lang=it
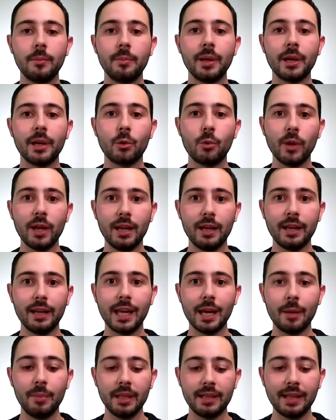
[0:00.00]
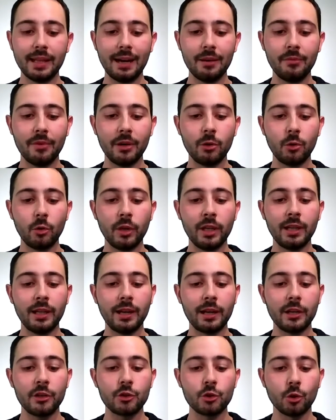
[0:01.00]
Per quelli che abitavano
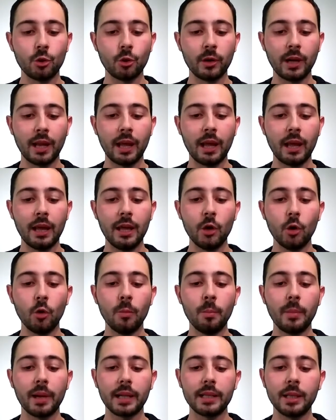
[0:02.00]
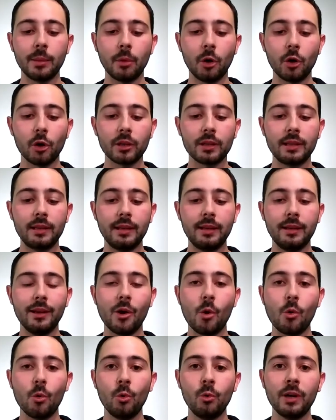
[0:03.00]
in regione e ombra di
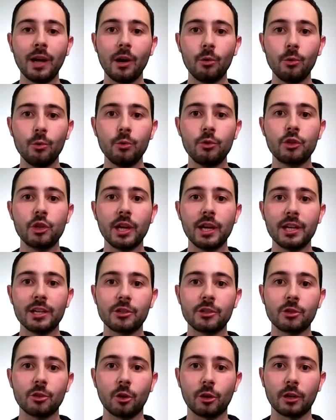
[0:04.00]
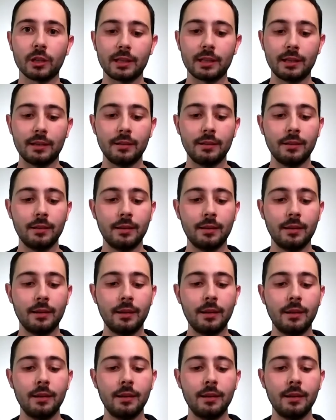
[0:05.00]
morte, una luce è sorta.